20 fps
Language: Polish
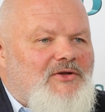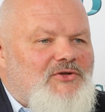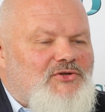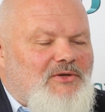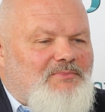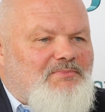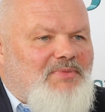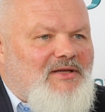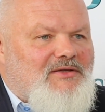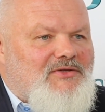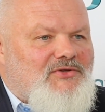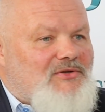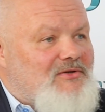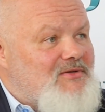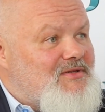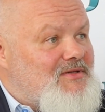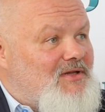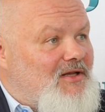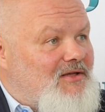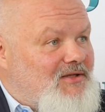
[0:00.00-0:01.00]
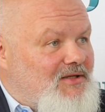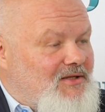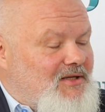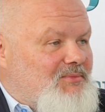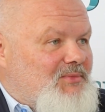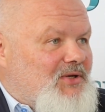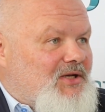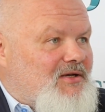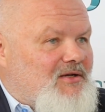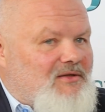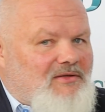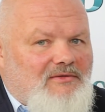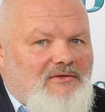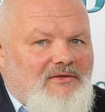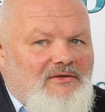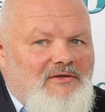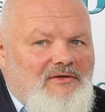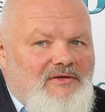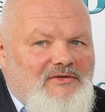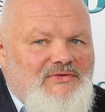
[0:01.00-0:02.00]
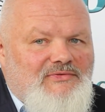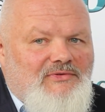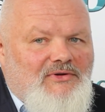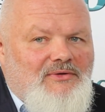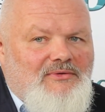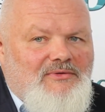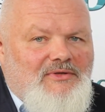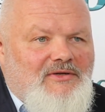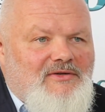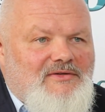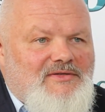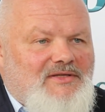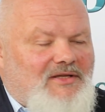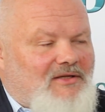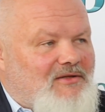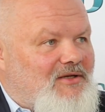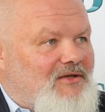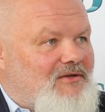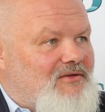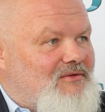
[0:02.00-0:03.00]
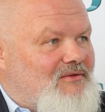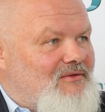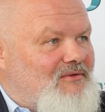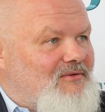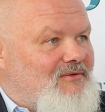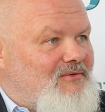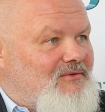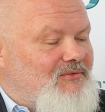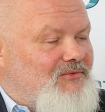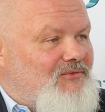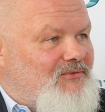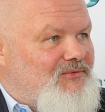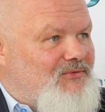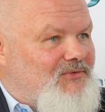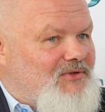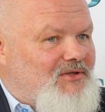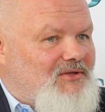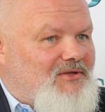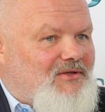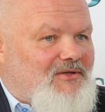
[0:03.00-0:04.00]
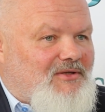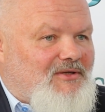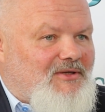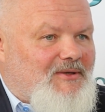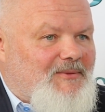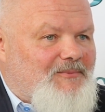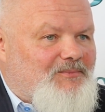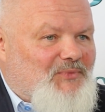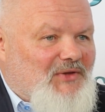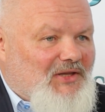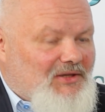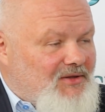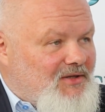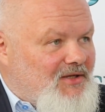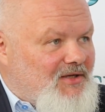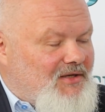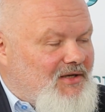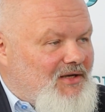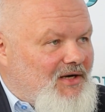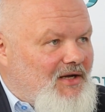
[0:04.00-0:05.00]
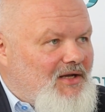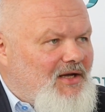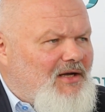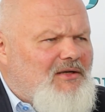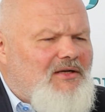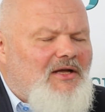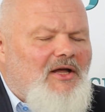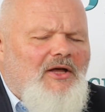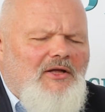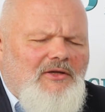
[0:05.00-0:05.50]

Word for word: że patrząc na dynamikę e, rozwoju tego standardu w innych krajach,